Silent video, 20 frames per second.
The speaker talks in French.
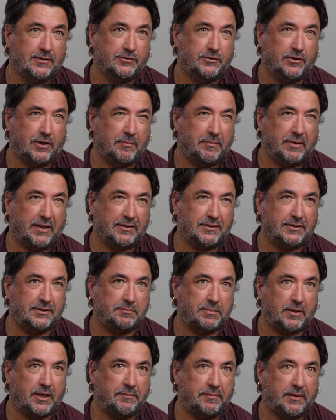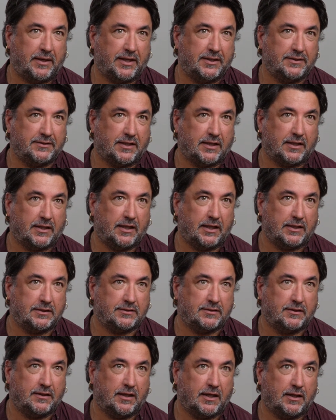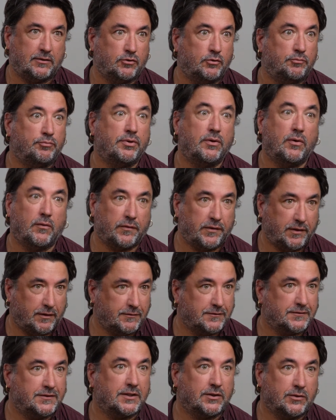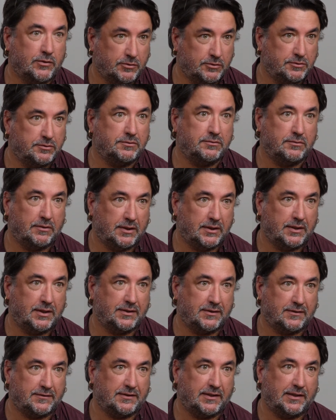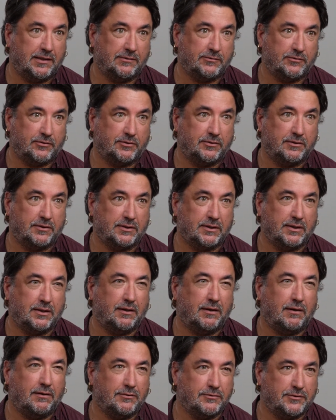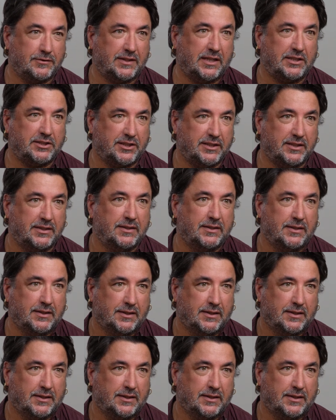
Sur la partie préparer sa classe, là, depuis longtemps, c'est connu. Les, enseignants sont de grands usagers